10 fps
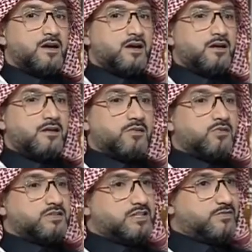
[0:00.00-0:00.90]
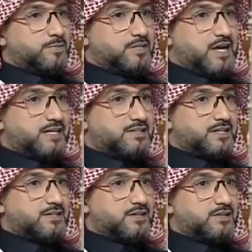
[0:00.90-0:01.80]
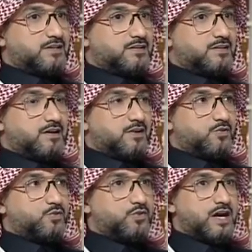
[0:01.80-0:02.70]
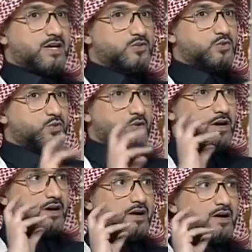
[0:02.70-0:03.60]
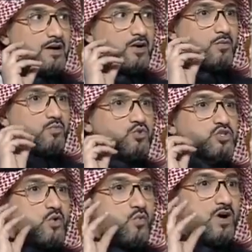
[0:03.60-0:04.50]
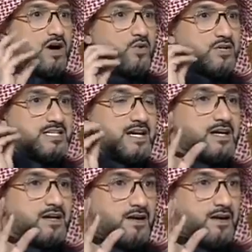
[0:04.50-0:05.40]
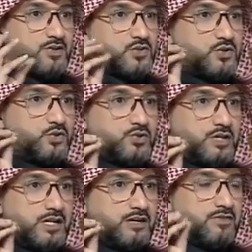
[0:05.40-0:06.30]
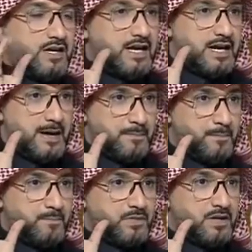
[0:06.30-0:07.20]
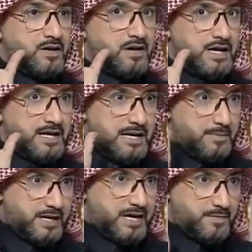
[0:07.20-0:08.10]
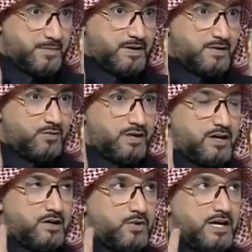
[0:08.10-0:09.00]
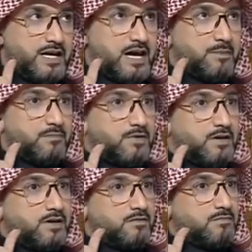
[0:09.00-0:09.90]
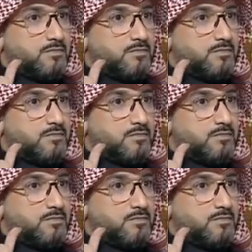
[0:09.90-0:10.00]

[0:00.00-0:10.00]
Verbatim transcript: آه، قلت لي في بداية حديثك أن هناك صورة مشوهة وسيئة نعم. عن السعودية في الإعلام الإعلام الغربي أو, نعم. أو الإعلام آه،